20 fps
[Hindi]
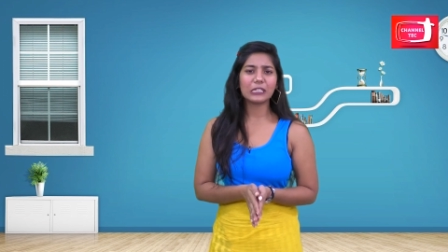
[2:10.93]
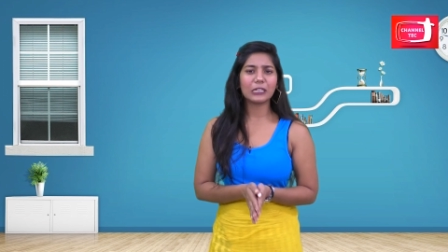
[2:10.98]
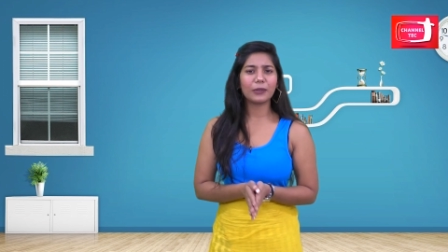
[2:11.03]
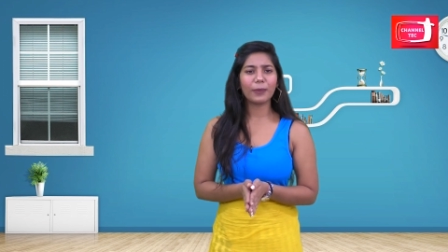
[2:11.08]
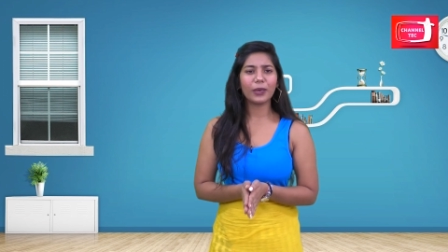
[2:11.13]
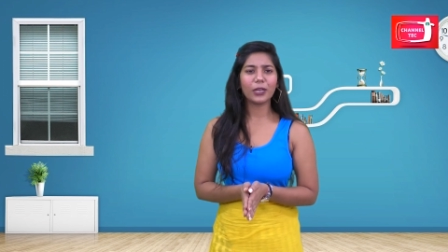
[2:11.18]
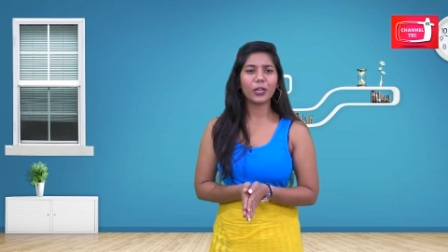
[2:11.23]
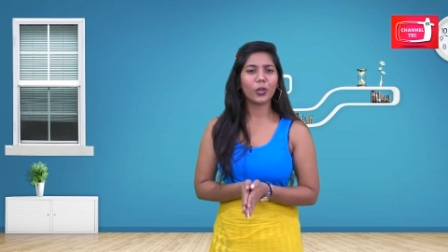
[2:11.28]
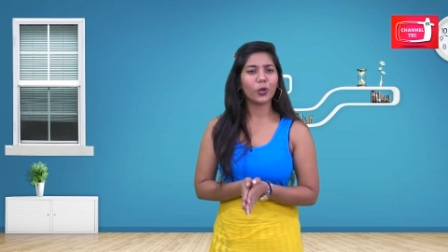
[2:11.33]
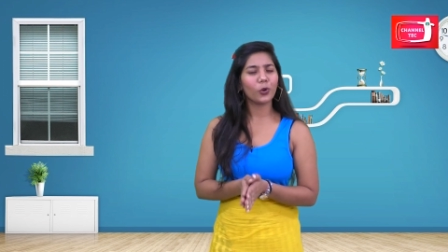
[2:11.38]

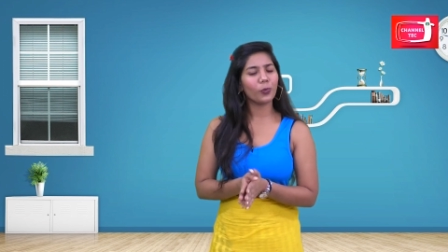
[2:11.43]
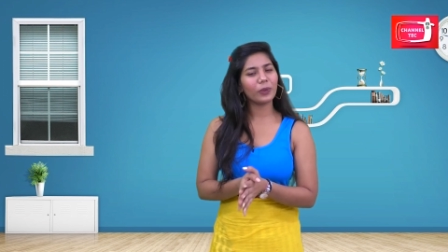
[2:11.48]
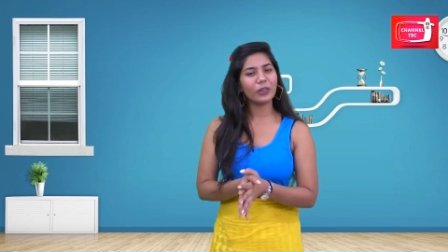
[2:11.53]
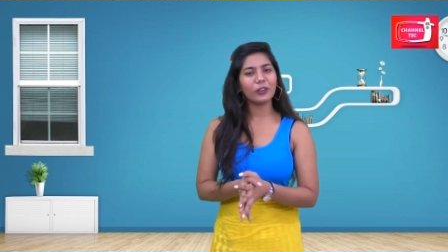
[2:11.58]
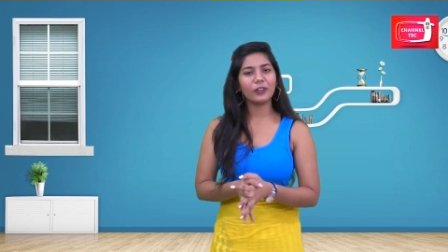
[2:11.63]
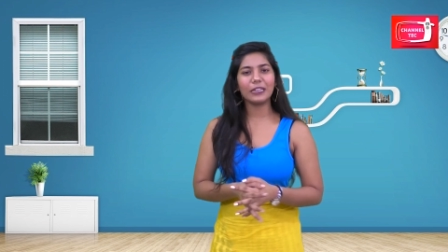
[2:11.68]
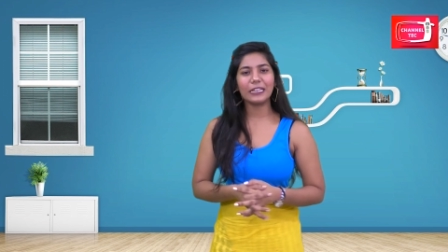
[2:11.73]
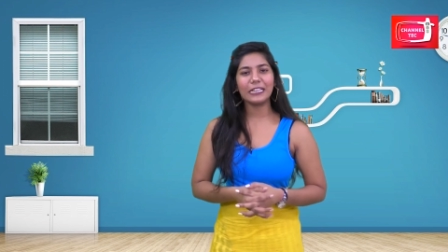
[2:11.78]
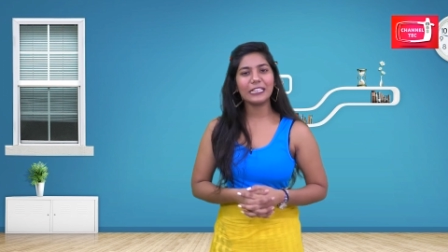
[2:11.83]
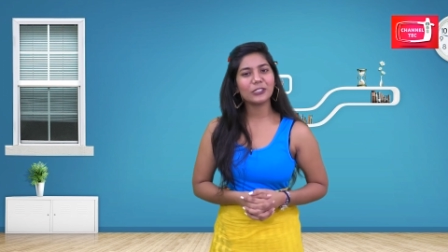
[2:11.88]
सिनेमाघरों में
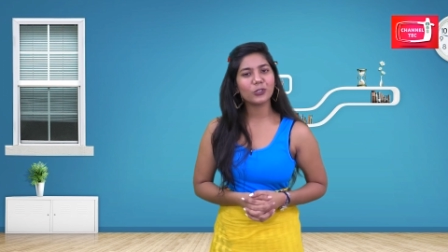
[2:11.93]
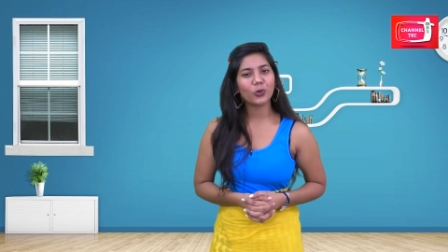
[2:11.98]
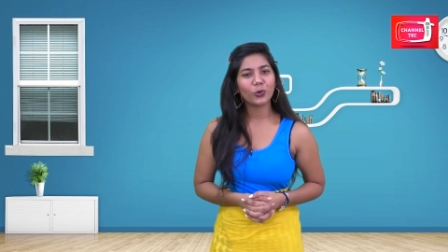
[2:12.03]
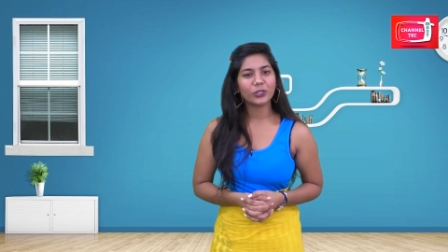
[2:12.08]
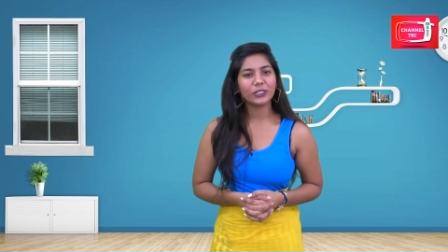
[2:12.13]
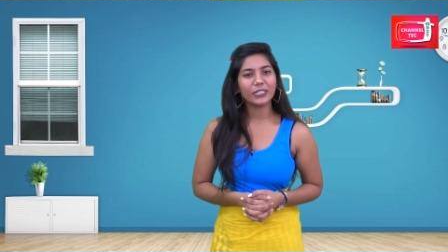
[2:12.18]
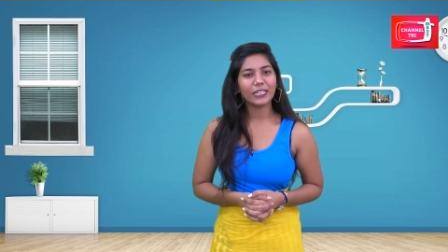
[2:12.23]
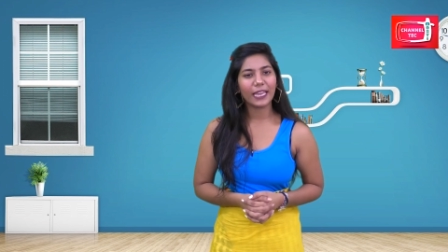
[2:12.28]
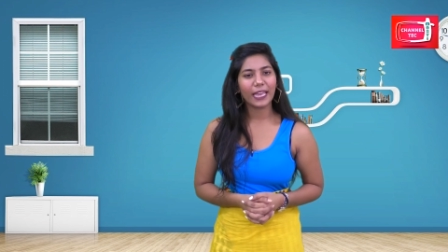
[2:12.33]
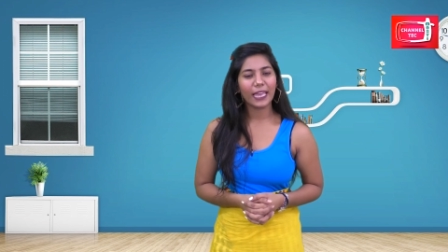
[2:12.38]
रिलीज
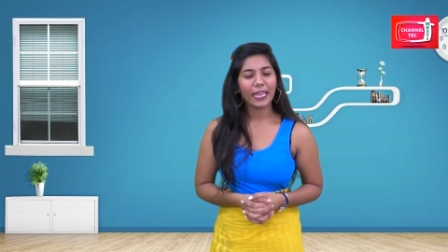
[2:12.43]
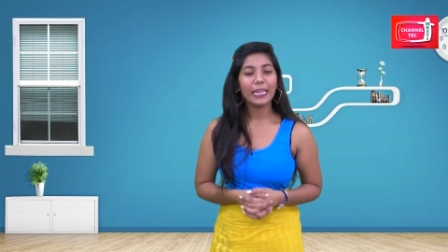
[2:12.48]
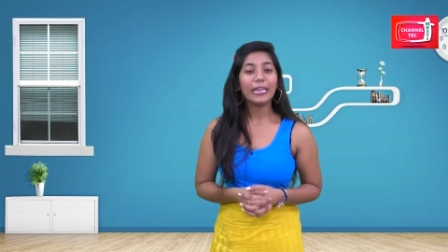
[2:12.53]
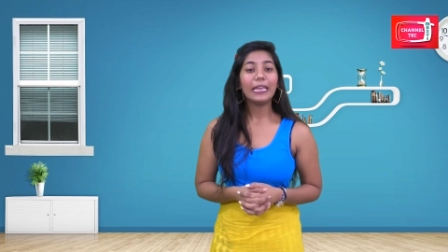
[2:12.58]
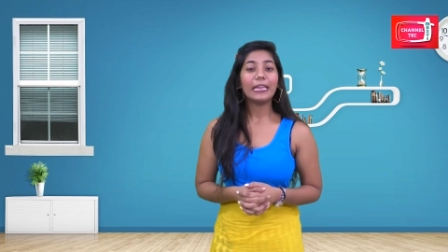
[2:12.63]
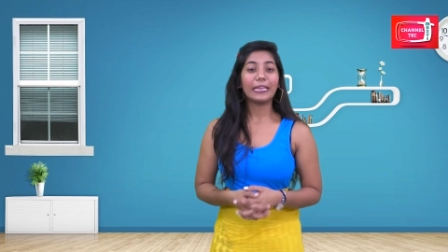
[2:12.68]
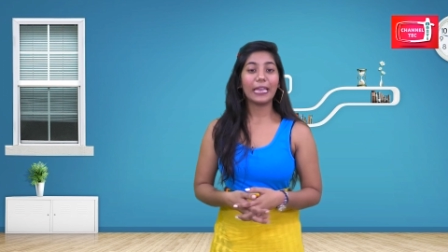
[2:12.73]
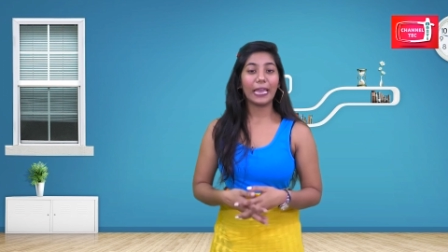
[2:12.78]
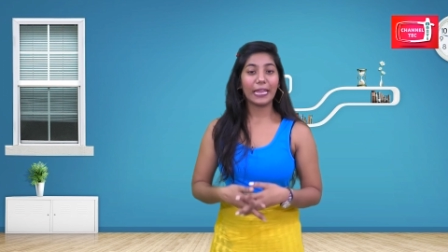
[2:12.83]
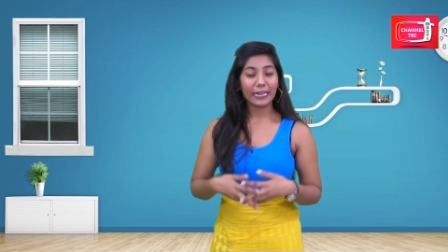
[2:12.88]
होती
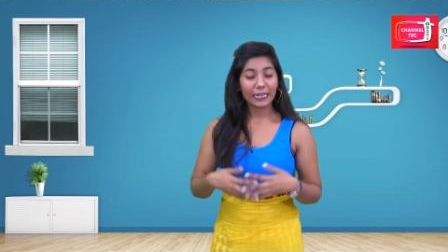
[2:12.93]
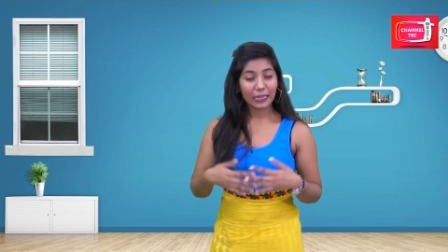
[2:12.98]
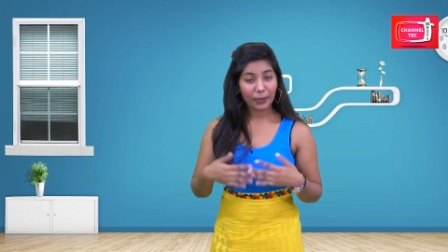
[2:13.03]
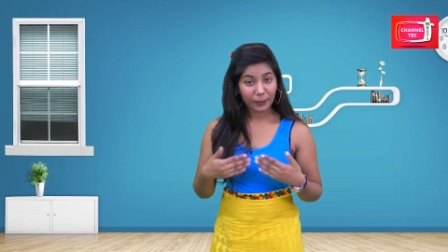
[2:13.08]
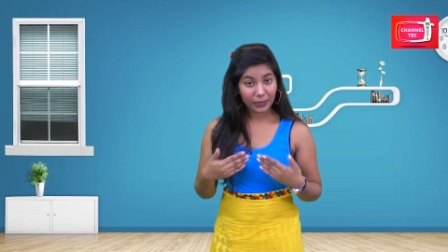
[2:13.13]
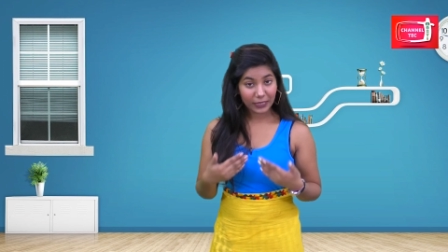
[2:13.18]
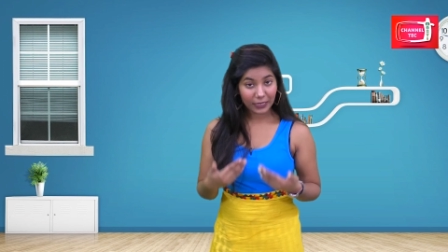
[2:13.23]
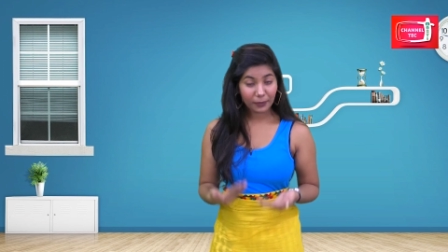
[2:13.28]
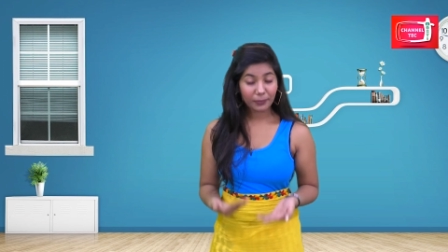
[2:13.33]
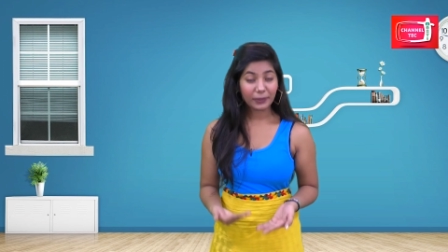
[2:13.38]
हैं कहने का
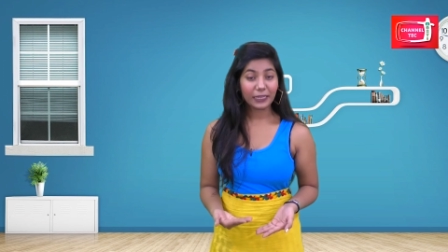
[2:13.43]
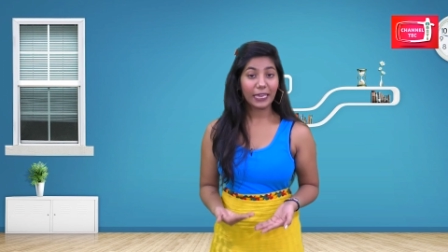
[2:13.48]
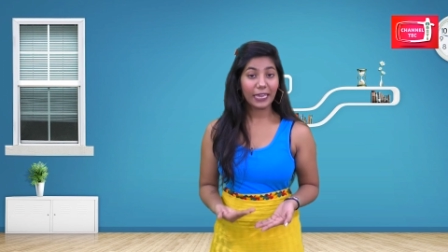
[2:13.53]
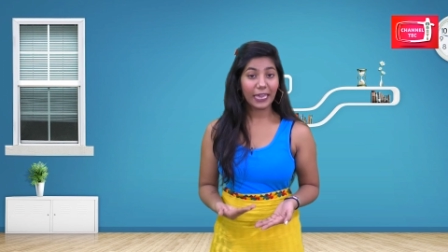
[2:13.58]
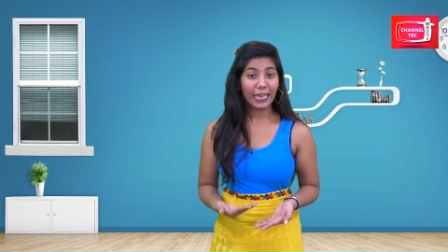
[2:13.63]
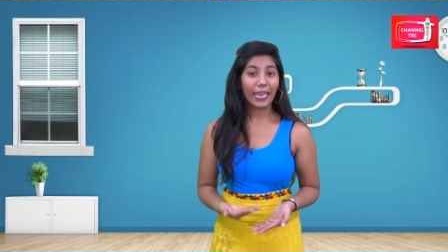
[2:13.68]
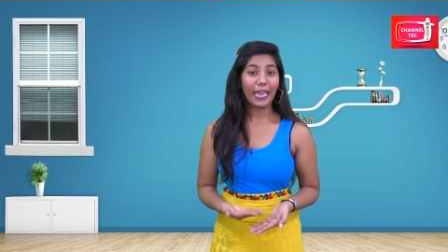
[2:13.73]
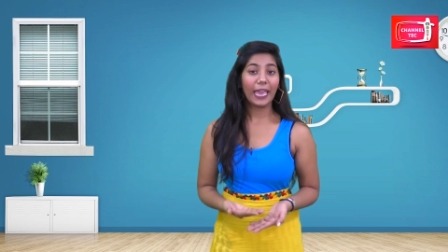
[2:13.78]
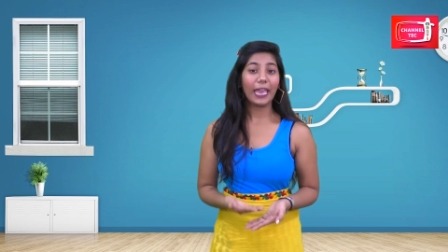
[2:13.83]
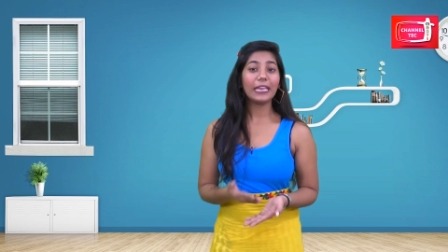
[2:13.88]
मतलब
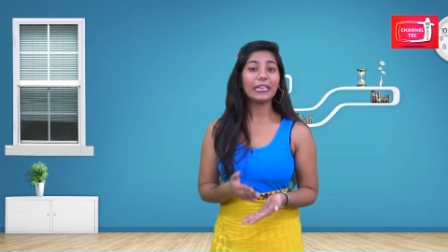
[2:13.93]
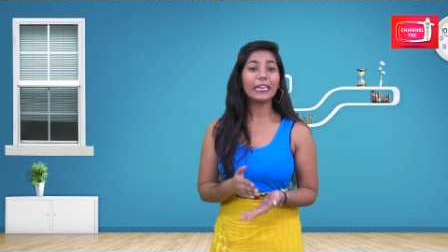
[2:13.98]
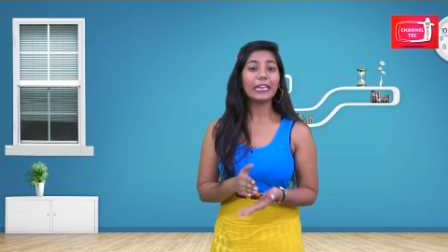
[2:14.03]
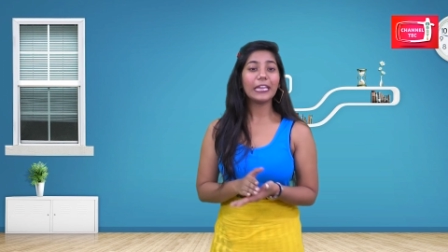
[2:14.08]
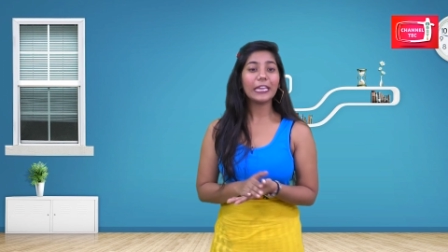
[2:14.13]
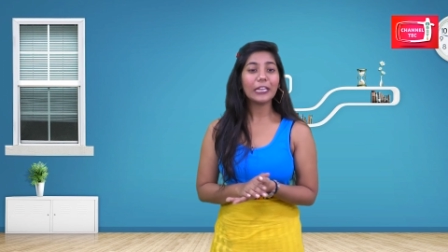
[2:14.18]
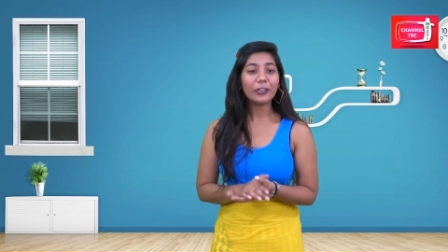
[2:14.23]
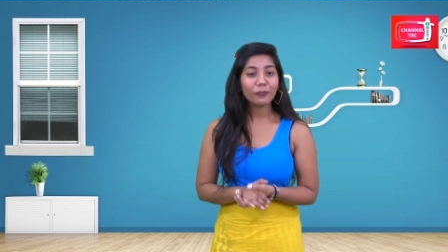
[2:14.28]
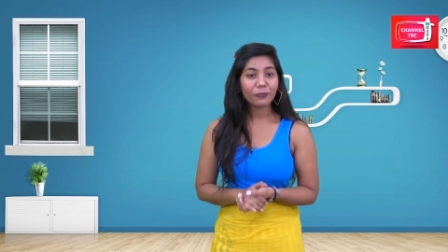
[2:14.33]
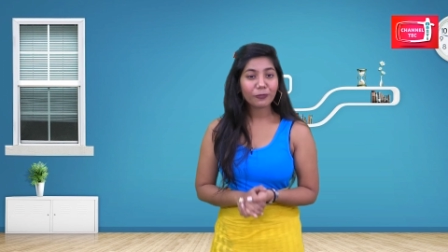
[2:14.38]
ये है कि
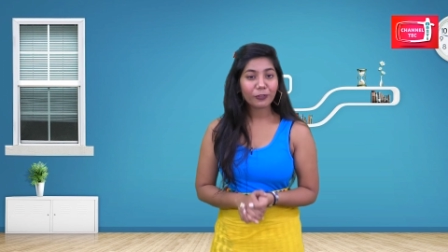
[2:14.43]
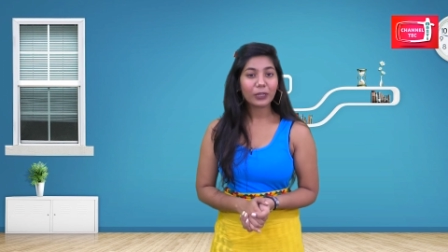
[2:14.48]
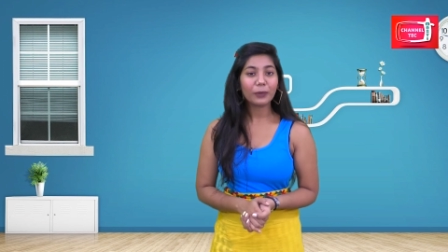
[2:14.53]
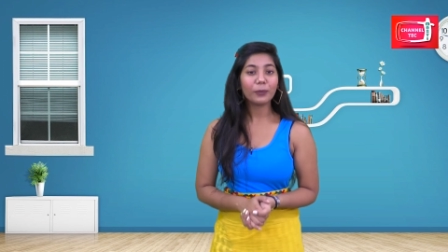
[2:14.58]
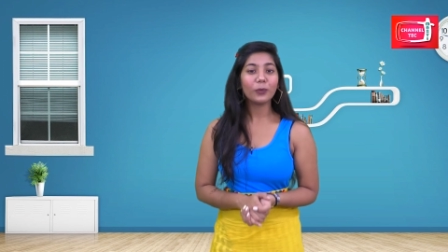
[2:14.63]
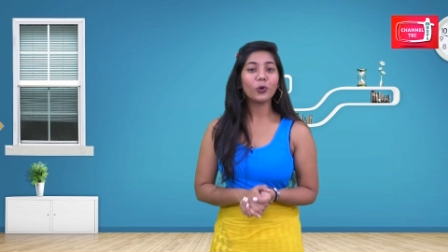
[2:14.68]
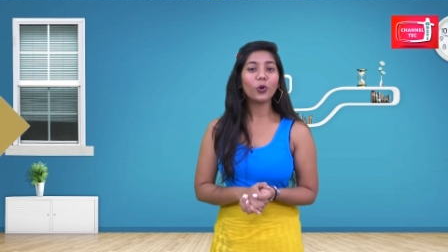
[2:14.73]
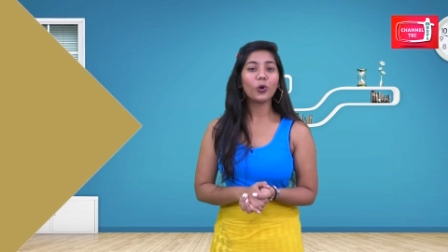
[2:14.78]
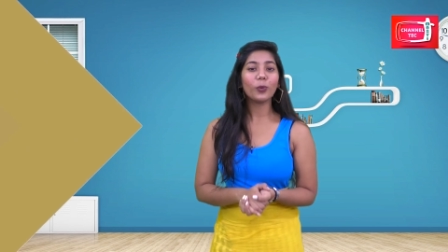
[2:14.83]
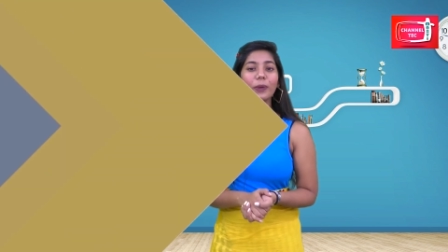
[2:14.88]
इन फिल्मों